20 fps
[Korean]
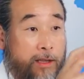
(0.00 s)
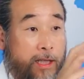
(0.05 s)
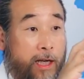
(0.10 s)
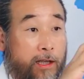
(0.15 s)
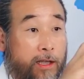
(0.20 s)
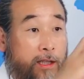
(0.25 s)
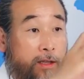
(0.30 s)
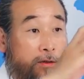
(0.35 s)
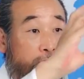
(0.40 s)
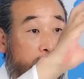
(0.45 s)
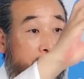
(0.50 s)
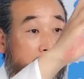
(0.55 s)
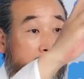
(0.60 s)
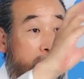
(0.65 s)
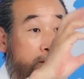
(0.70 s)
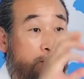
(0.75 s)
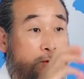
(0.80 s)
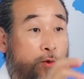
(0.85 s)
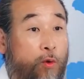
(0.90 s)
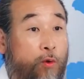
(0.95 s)
찾기
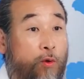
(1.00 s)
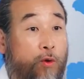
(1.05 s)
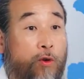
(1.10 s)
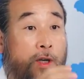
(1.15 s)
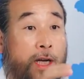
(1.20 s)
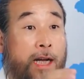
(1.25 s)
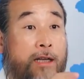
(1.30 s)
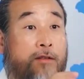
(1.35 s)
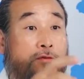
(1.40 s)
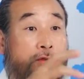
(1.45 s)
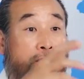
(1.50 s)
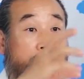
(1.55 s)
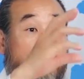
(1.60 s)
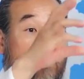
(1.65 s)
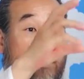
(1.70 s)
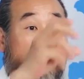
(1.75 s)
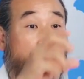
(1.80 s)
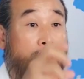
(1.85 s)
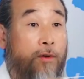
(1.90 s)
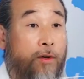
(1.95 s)
위해서 노력을 할 수
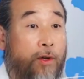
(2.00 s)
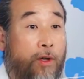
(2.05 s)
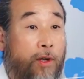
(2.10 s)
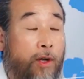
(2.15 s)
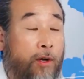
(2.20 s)
있도록